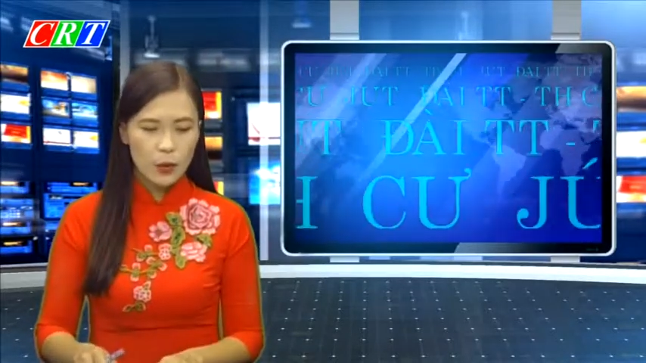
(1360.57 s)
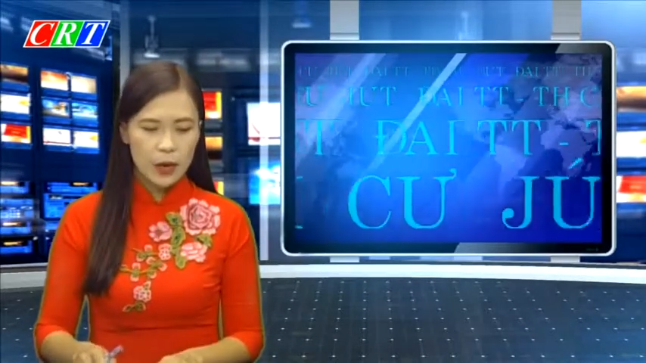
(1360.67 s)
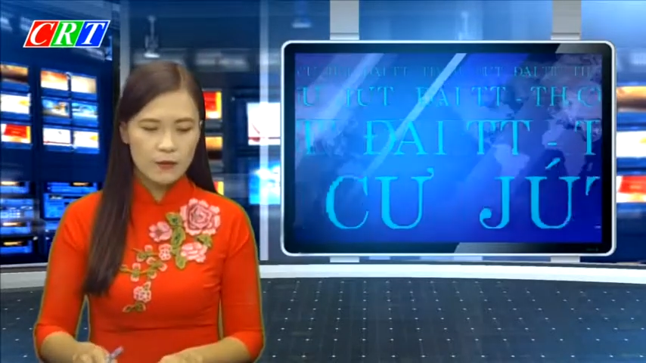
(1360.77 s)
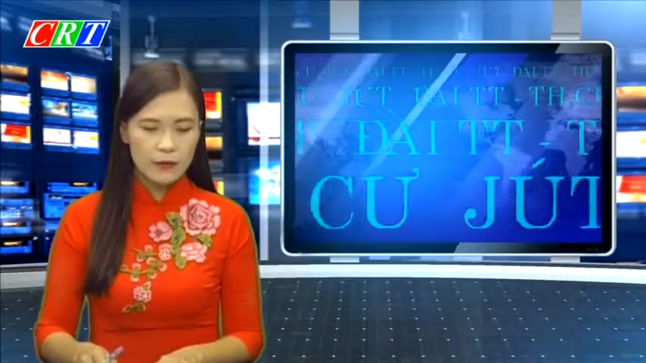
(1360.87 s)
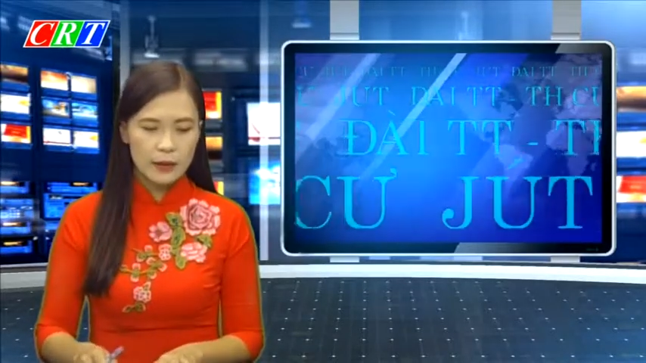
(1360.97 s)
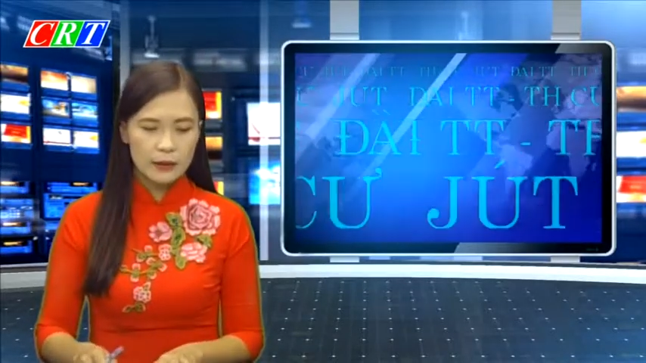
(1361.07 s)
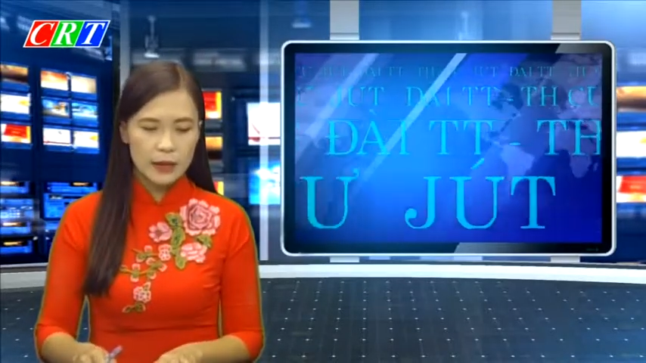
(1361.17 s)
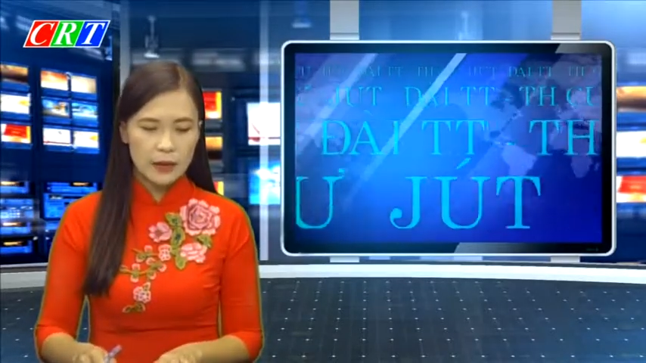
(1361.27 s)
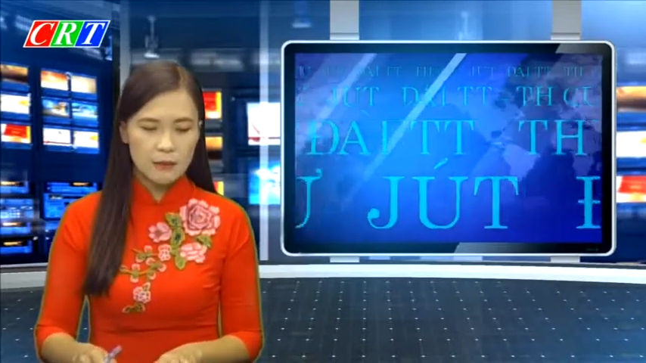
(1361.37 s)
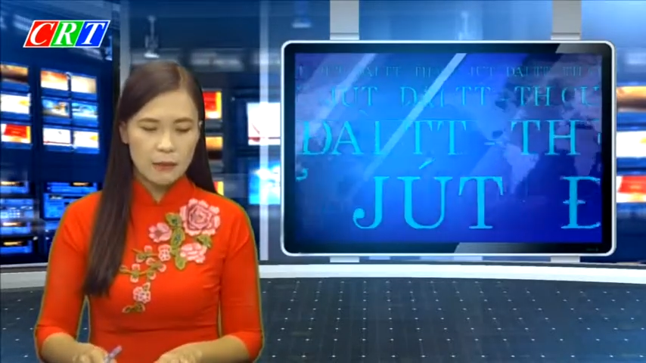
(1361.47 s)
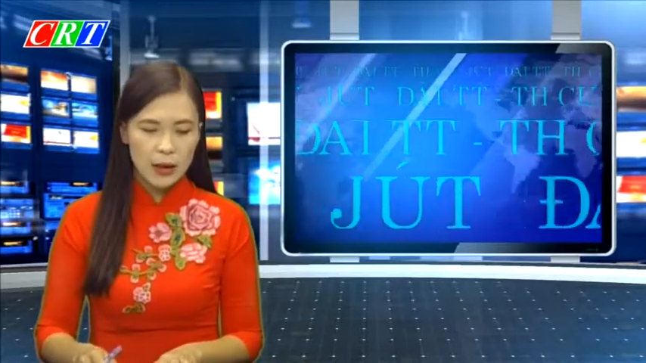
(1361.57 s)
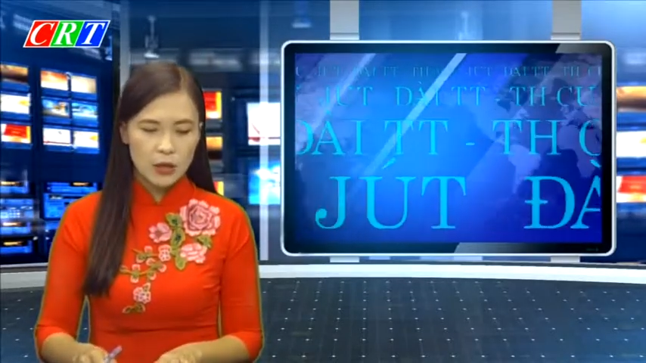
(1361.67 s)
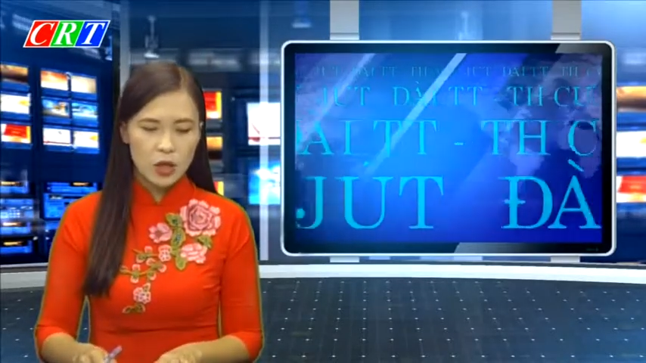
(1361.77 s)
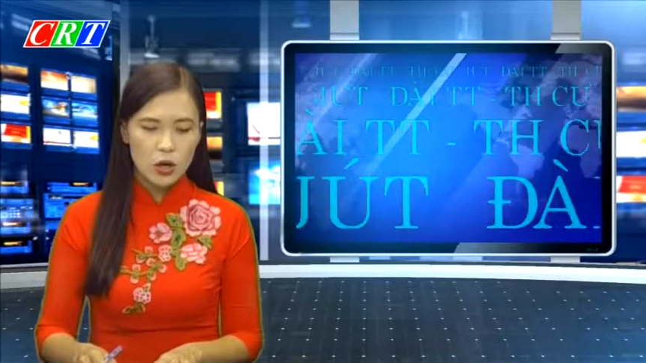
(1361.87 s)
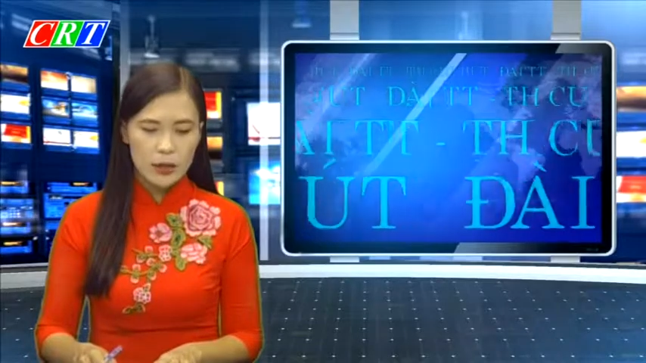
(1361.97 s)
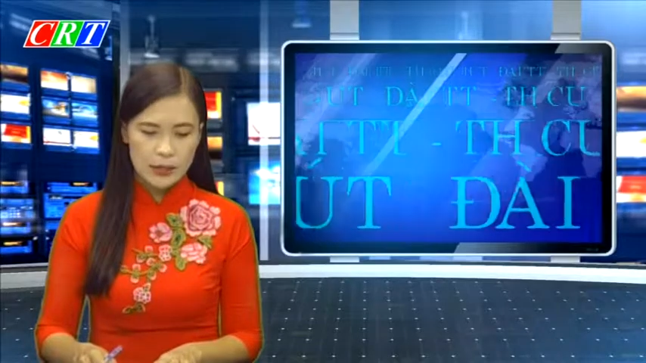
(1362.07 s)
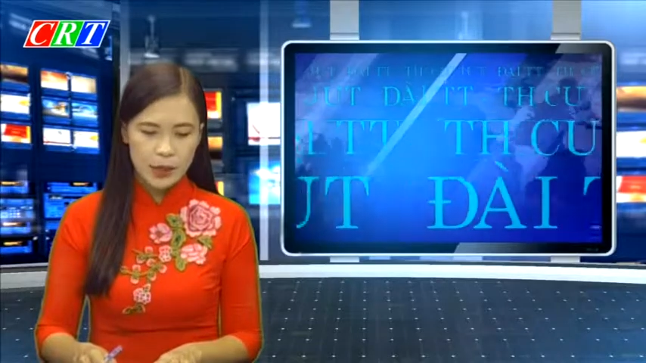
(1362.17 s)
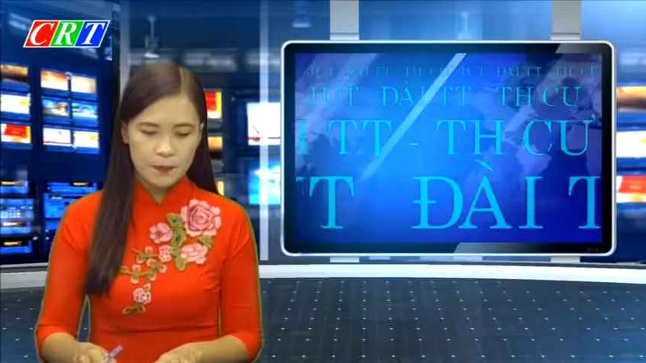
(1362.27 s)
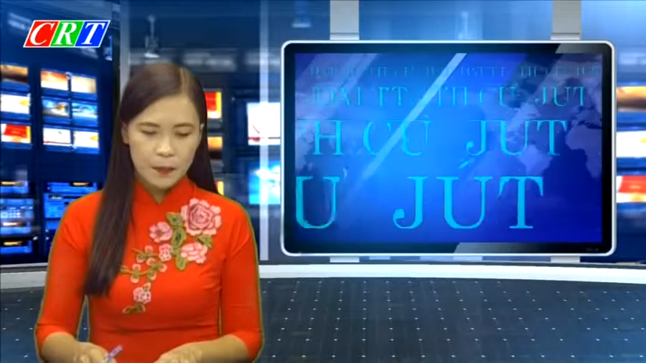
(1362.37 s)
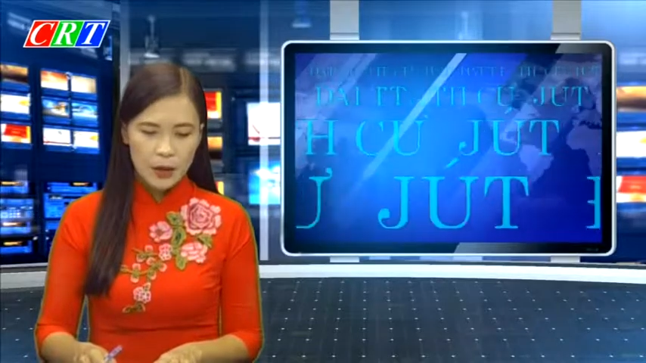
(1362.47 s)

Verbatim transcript: khỏe và tính mạng cho người dân.